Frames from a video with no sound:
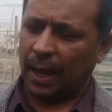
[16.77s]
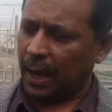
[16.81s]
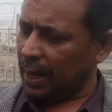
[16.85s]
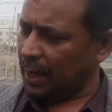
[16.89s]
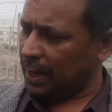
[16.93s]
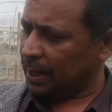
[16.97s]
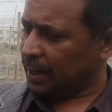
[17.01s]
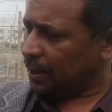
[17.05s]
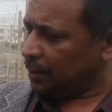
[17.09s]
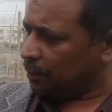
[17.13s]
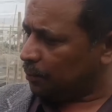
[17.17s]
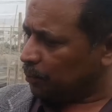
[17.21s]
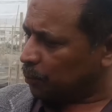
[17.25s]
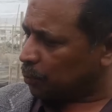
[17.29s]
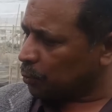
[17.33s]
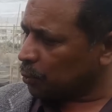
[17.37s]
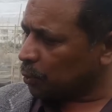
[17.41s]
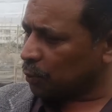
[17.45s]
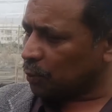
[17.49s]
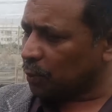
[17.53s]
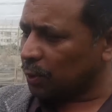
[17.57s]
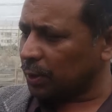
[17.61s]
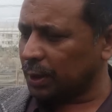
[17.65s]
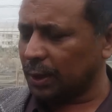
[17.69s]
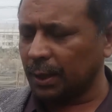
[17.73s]
এই
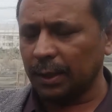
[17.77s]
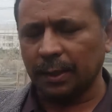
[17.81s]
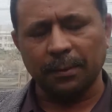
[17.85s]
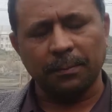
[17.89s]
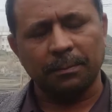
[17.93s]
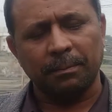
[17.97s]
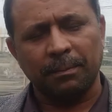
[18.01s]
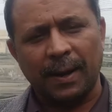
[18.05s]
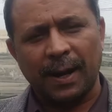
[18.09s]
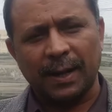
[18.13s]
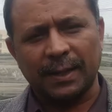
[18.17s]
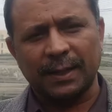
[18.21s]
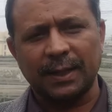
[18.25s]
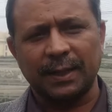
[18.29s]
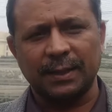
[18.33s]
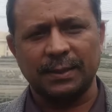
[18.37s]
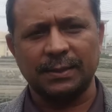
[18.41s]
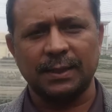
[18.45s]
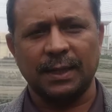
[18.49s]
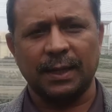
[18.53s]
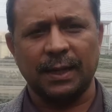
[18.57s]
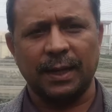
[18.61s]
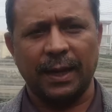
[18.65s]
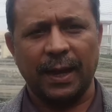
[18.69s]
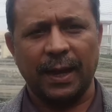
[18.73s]
ব্রোকলি মাঠের যে